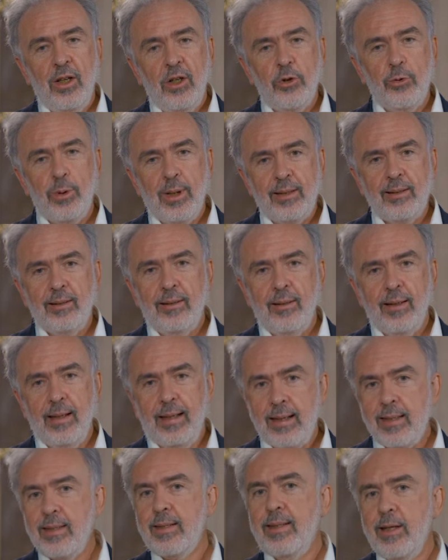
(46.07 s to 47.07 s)
souhaitent
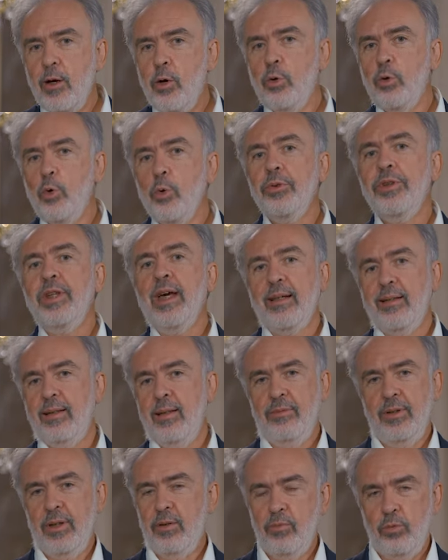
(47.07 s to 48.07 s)
rester en
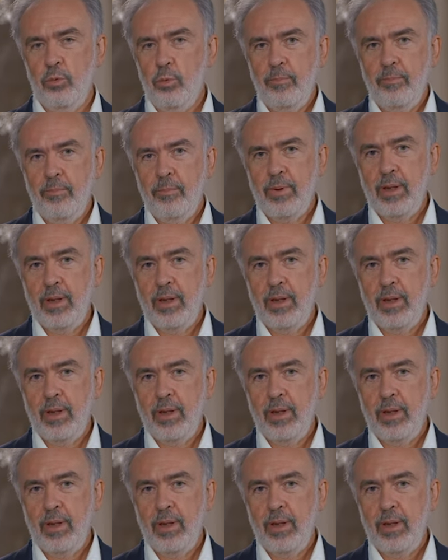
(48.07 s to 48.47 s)
contact avec vous